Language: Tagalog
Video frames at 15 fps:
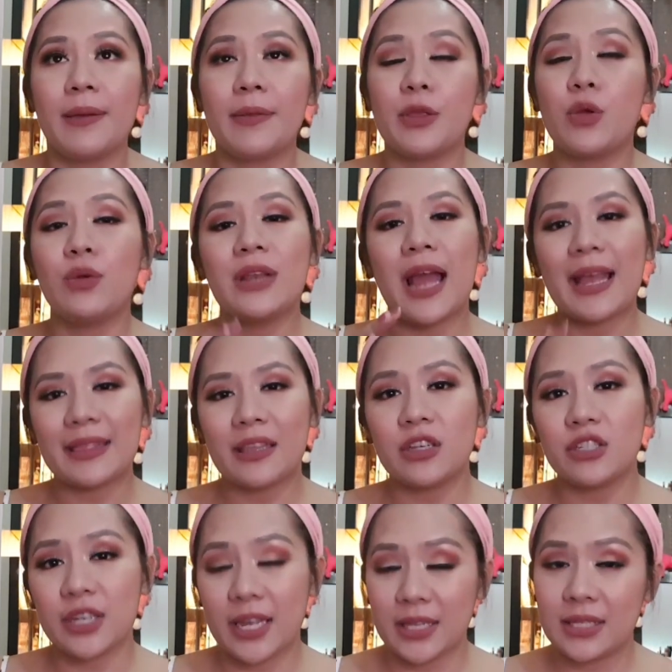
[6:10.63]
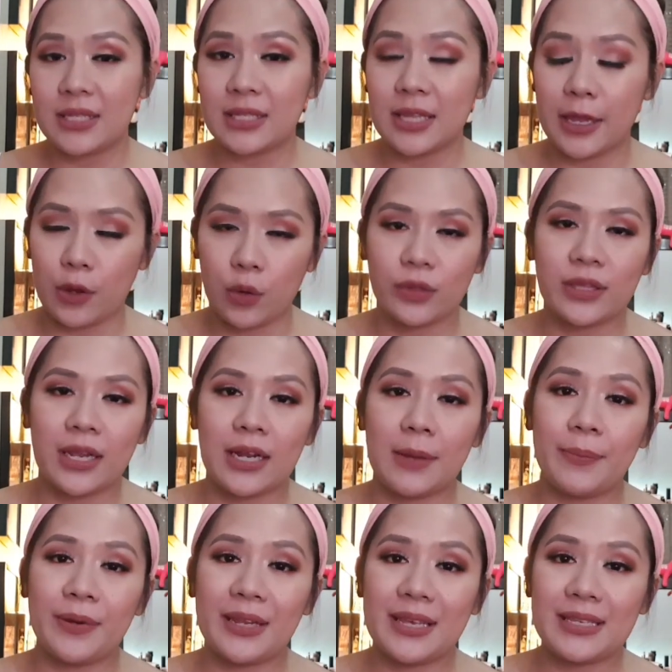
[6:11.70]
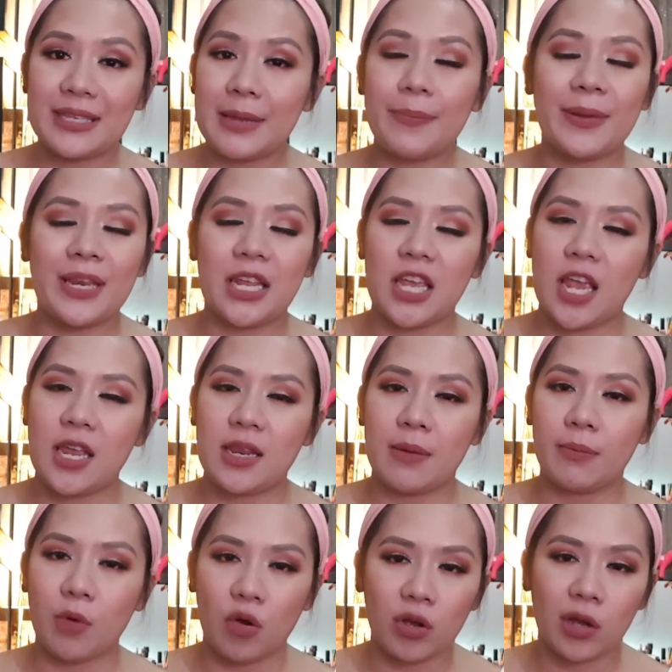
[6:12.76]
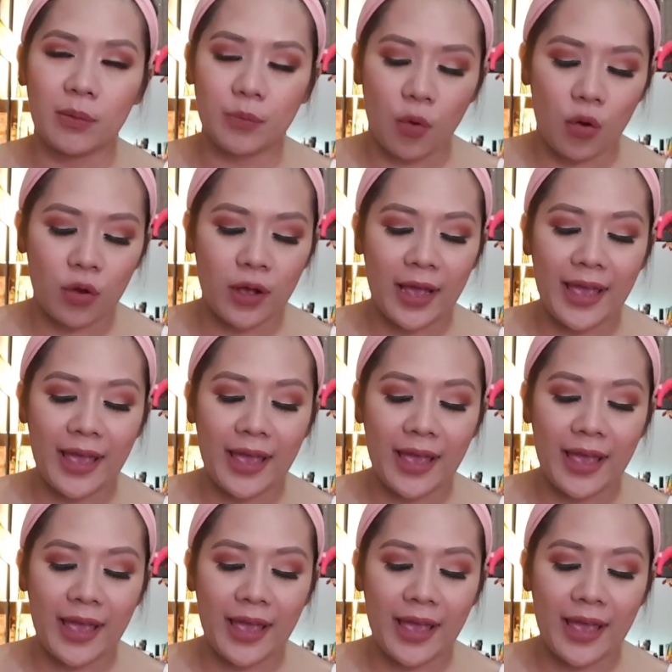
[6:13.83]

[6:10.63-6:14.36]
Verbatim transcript: yung lahat ng shades na yon talagang pinag-isipan ni Kay ng bonggang-bongga.